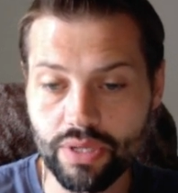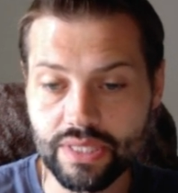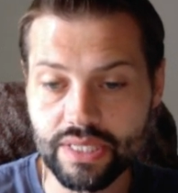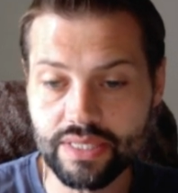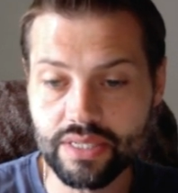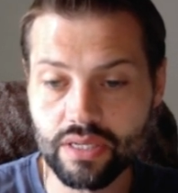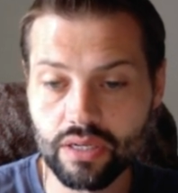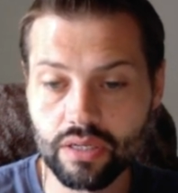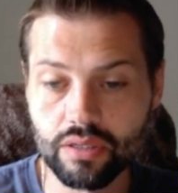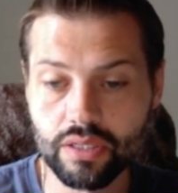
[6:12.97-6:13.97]
Man sieht es
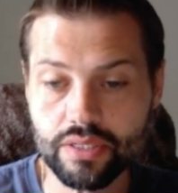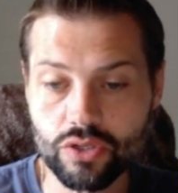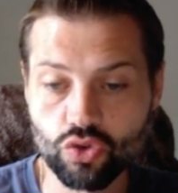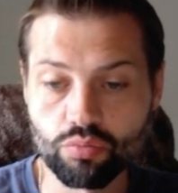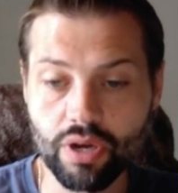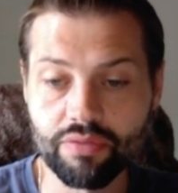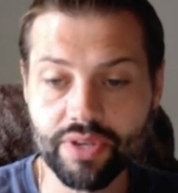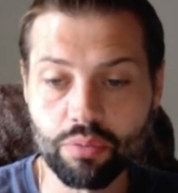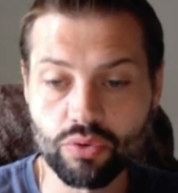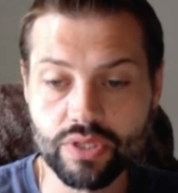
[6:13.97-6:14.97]
hier, ist das schon bei
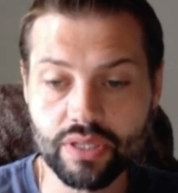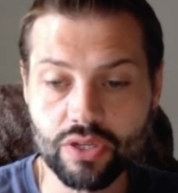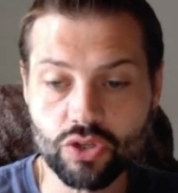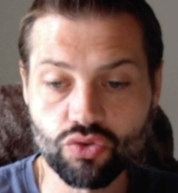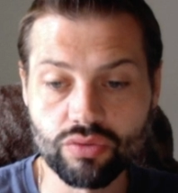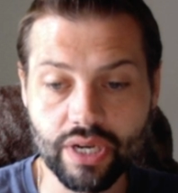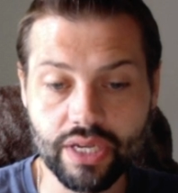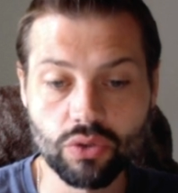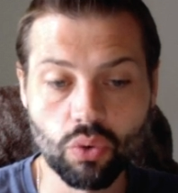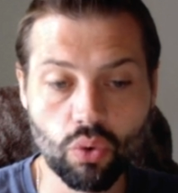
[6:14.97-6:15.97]
4%, das ist schon
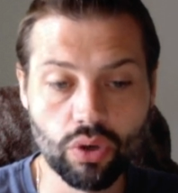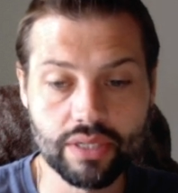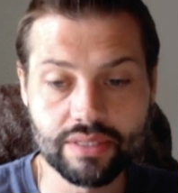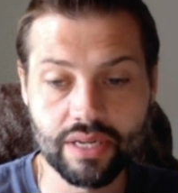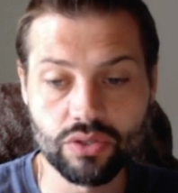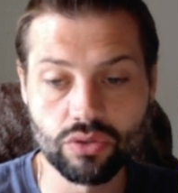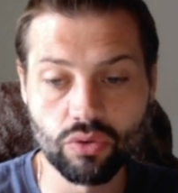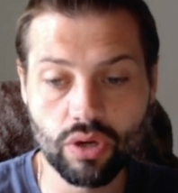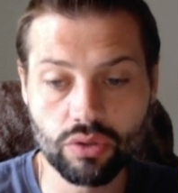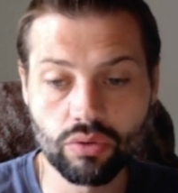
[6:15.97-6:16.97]
recht hoch, das ist also in
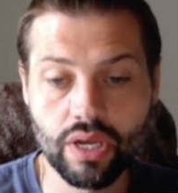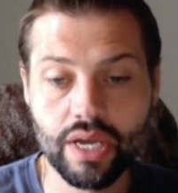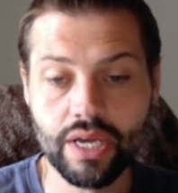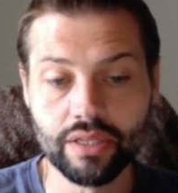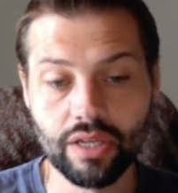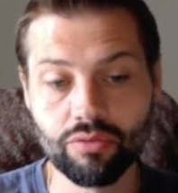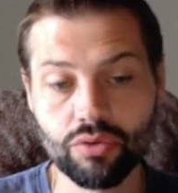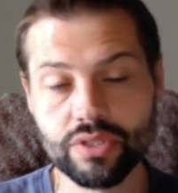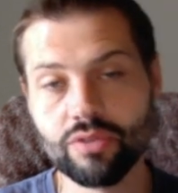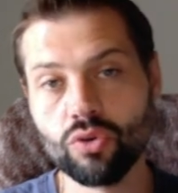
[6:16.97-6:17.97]
Ordnung. Dafür
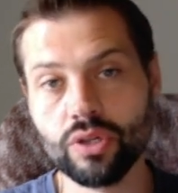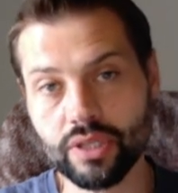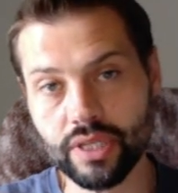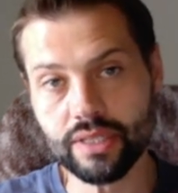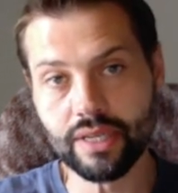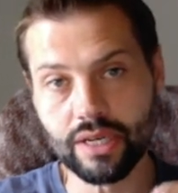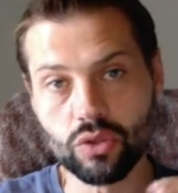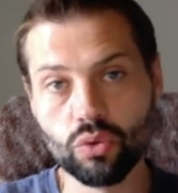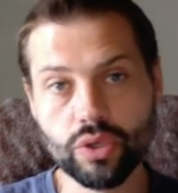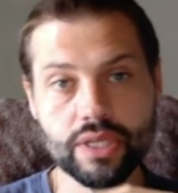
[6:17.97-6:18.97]
ist die Volatilität dann
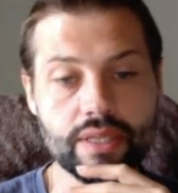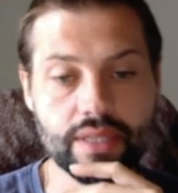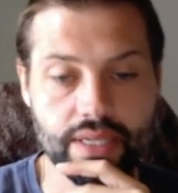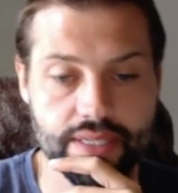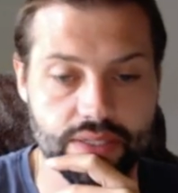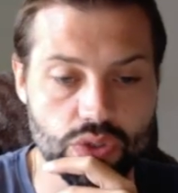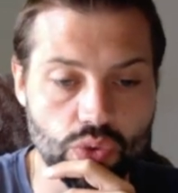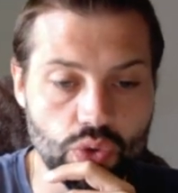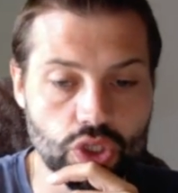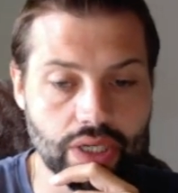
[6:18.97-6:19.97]
natürlich nicht
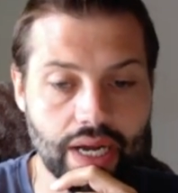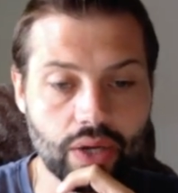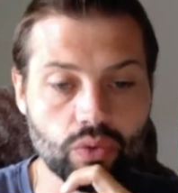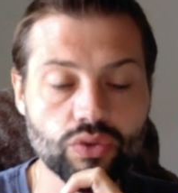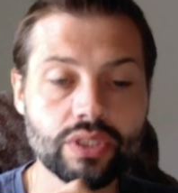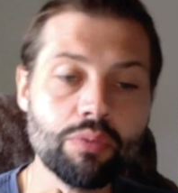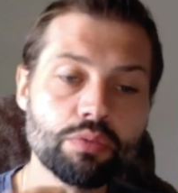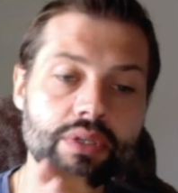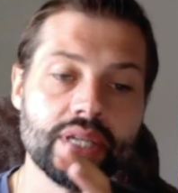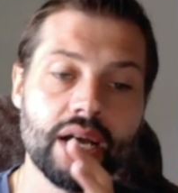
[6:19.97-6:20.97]
so stark. Und zudem
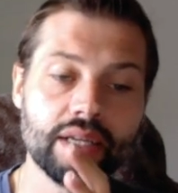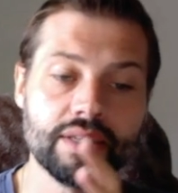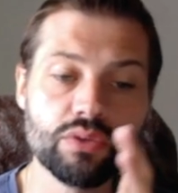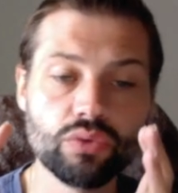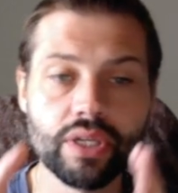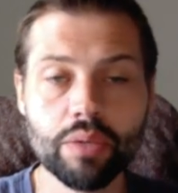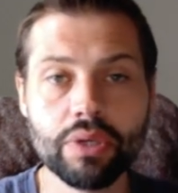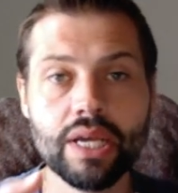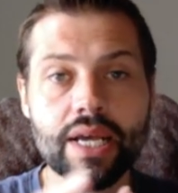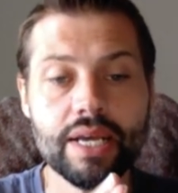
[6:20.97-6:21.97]
muss man sagen, diese
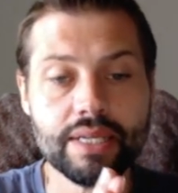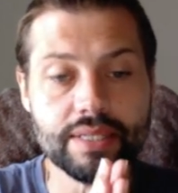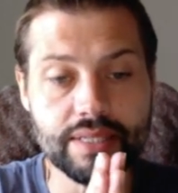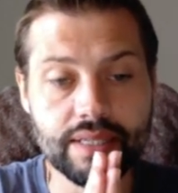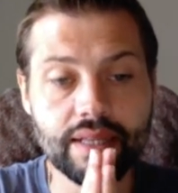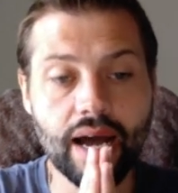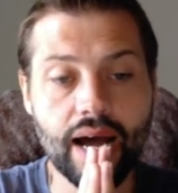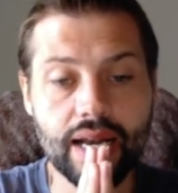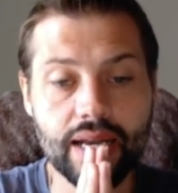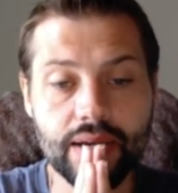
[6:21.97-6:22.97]
Unternehmen sind
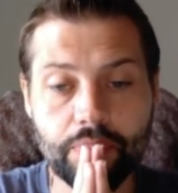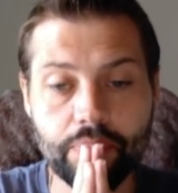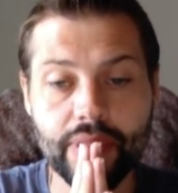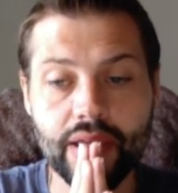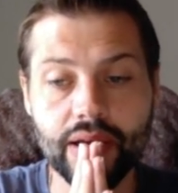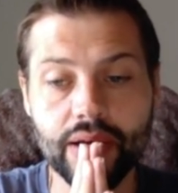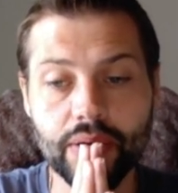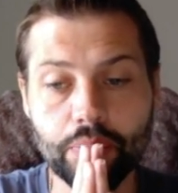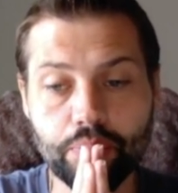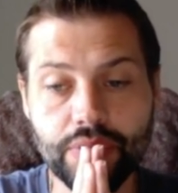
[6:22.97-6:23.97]
alle
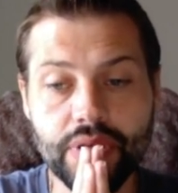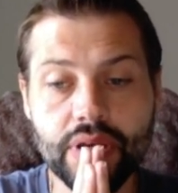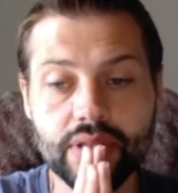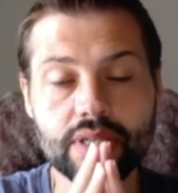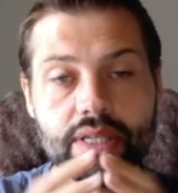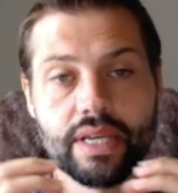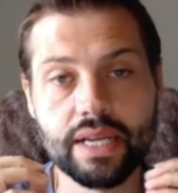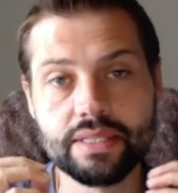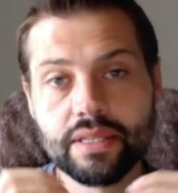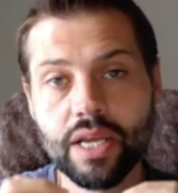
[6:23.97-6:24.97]
ähm, nicht
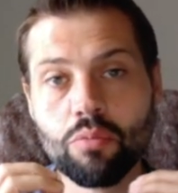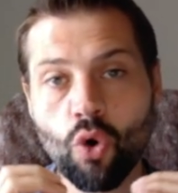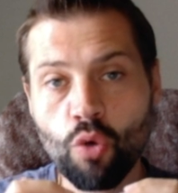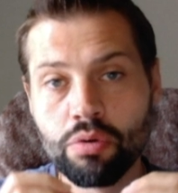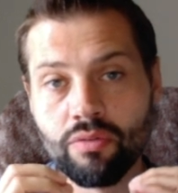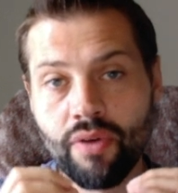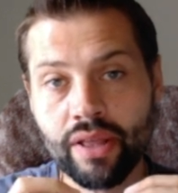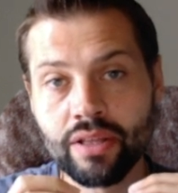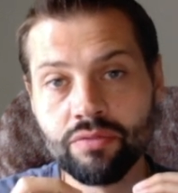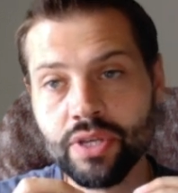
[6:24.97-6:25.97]
extrem hoch
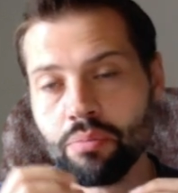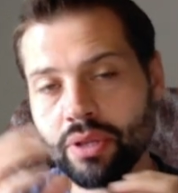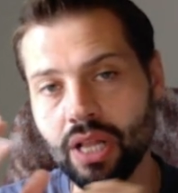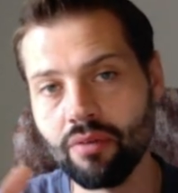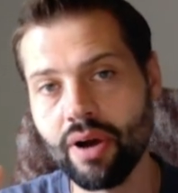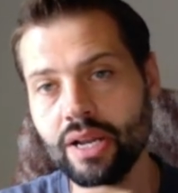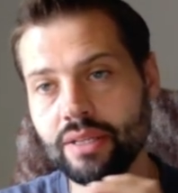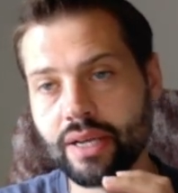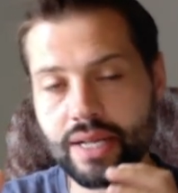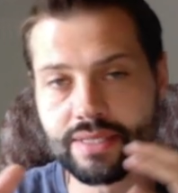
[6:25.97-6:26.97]
bewertet, wie
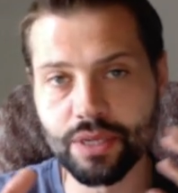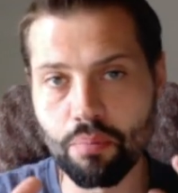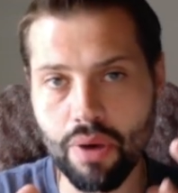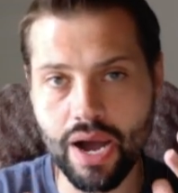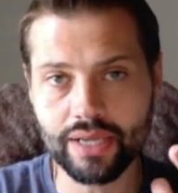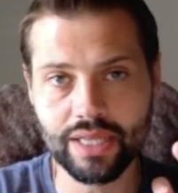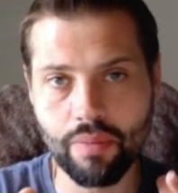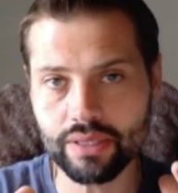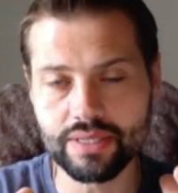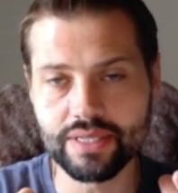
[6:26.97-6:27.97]
mittlerweile der ganze Markt. Der
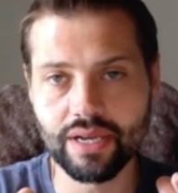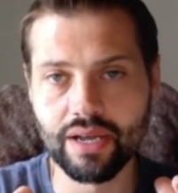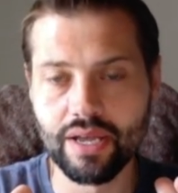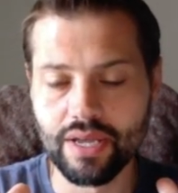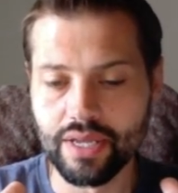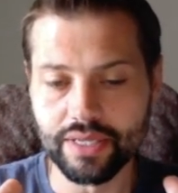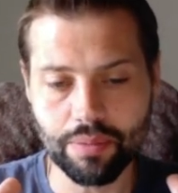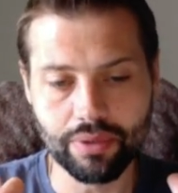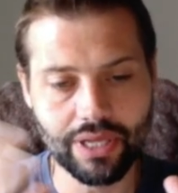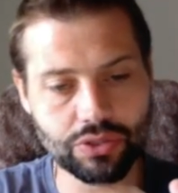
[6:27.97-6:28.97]
Markt ist ja ich
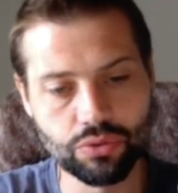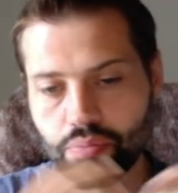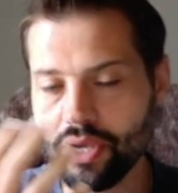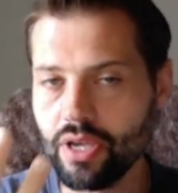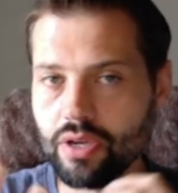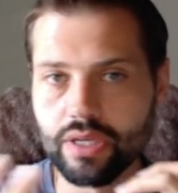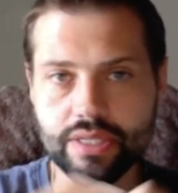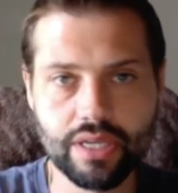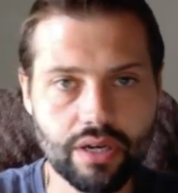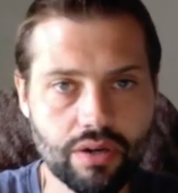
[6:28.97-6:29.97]
sag mal, der S&P
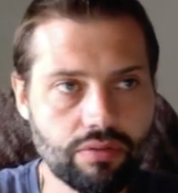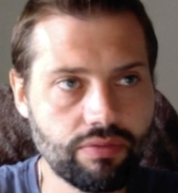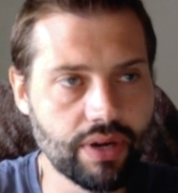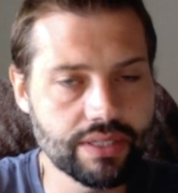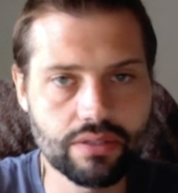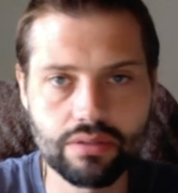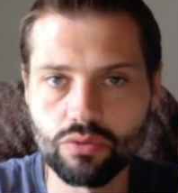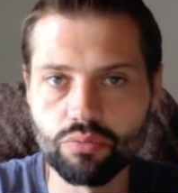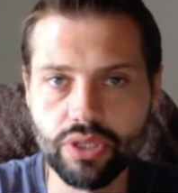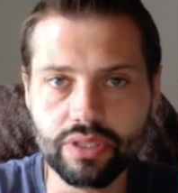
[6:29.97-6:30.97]
ist ja fast
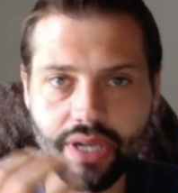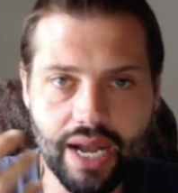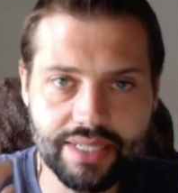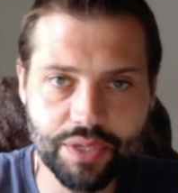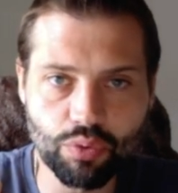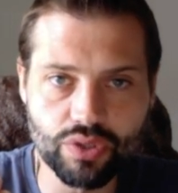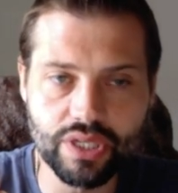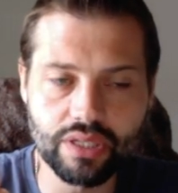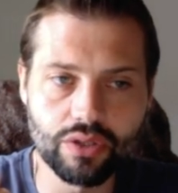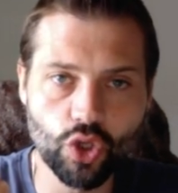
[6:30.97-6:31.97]
um die 30%
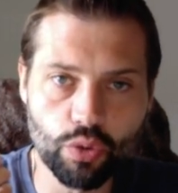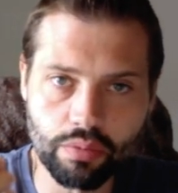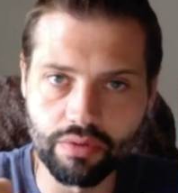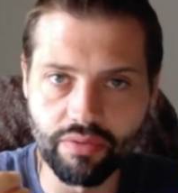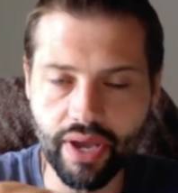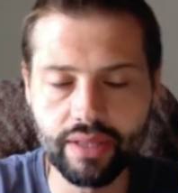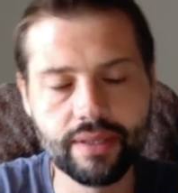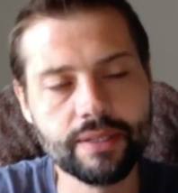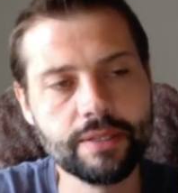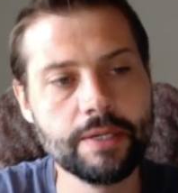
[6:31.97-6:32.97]
Prozent
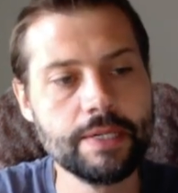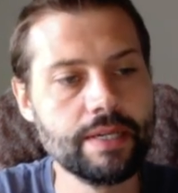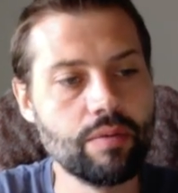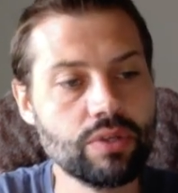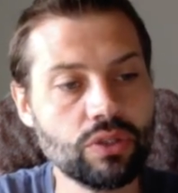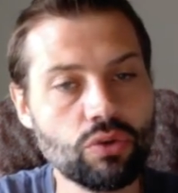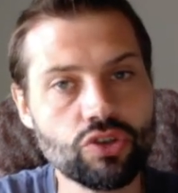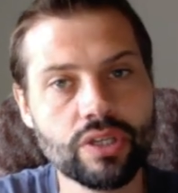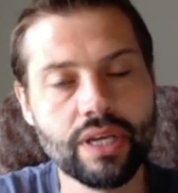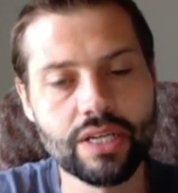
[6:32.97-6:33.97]
überbewertet, wenn man sich
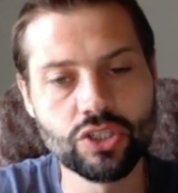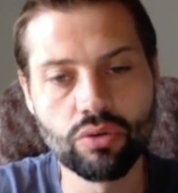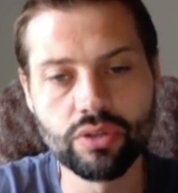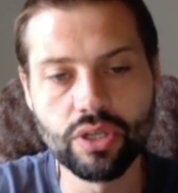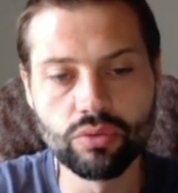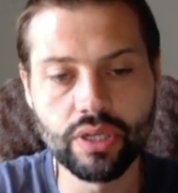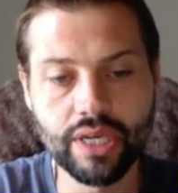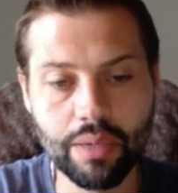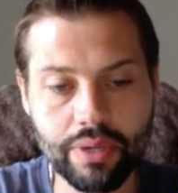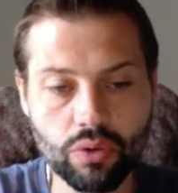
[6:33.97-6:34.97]
durchschnittlich anschaut, die
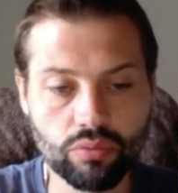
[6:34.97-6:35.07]
Unternehmen.